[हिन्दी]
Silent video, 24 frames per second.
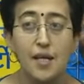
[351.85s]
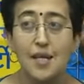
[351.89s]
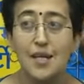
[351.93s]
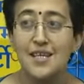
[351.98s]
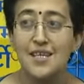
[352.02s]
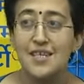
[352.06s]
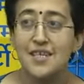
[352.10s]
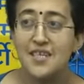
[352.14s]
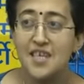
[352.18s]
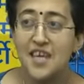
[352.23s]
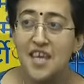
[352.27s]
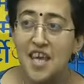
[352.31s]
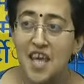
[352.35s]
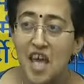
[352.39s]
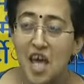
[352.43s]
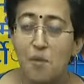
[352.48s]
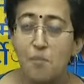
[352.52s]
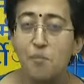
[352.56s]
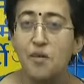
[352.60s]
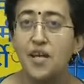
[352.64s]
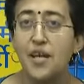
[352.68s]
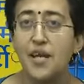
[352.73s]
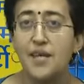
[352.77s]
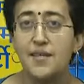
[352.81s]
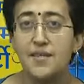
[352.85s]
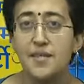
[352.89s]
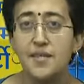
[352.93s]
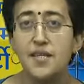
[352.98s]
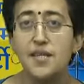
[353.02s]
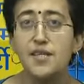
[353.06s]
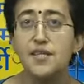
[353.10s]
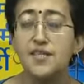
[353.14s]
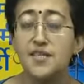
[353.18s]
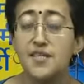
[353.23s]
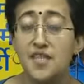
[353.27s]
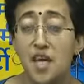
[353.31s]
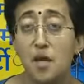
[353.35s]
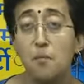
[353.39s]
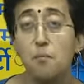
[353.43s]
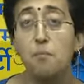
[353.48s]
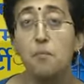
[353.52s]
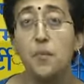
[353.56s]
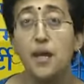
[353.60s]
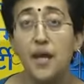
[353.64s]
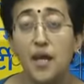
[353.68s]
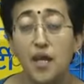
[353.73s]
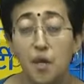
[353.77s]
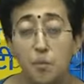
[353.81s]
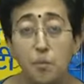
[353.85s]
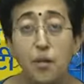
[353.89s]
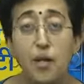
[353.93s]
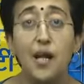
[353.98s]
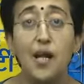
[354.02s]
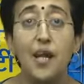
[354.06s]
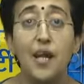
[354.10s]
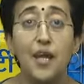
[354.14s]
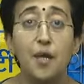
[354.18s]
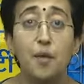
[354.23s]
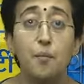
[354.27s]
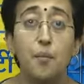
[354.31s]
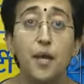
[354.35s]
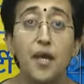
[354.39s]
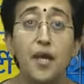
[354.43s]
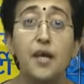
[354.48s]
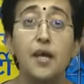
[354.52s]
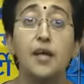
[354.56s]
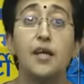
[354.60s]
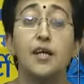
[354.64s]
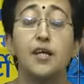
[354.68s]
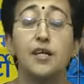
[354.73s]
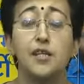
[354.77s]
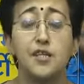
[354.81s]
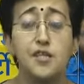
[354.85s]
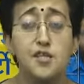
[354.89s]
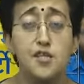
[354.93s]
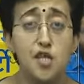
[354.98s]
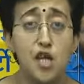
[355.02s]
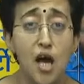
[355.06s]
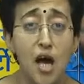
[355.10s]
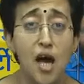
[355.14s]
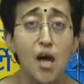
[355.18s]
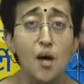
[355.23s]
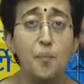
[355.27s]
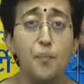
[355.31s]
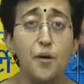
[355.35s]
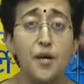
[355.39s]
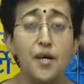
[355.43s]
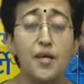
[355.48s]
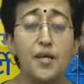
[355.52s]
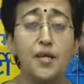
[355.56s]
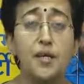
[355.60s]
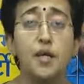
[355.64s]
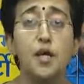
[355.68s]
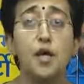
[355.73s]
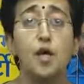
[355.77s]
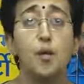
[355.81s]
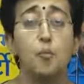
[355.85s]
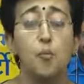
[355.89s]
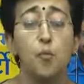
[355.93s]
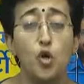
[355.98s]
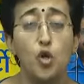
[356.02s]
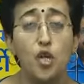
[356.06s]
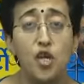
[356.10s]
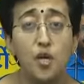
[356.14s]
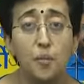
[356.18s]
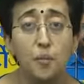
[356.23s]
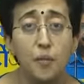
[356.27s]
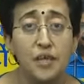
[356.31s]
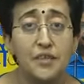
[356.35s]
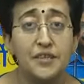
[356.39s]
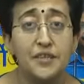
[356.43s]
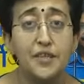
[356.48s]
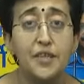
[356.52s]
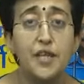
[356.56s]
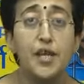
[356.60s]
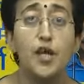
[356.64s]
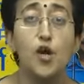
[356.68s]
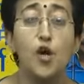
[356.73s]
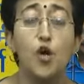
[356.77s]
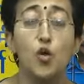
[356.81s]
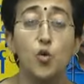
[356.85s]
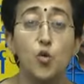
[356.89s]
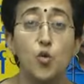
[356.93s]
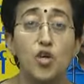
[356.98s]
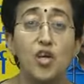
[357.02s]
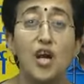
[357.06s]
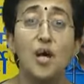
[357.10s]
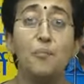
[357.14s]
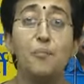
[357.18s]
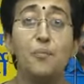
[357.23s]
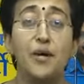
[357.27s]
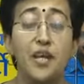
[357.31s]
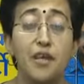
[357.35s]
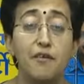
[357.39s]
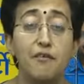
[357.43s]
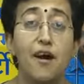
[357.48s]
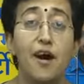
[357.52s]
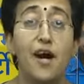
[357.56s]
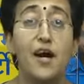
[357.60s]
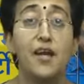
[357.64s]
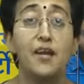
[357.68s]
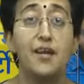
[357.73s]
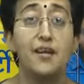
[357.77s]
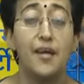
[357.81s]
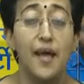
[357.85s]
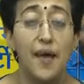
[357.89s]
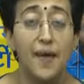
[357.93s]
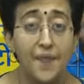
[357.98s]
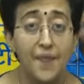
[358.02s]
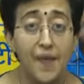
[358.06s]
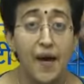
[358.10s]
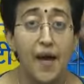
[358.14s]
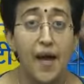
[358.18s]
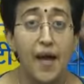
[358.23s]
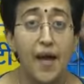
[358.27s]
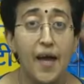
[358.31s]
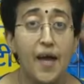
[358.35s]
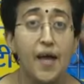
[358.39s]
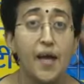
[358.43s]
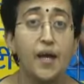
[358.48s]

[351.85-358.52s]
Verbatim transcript: सीएम रेजिडेंस के मेन बिल्डिंग में जहां पर मुख्यमंत्री और उनका परिवार रहता है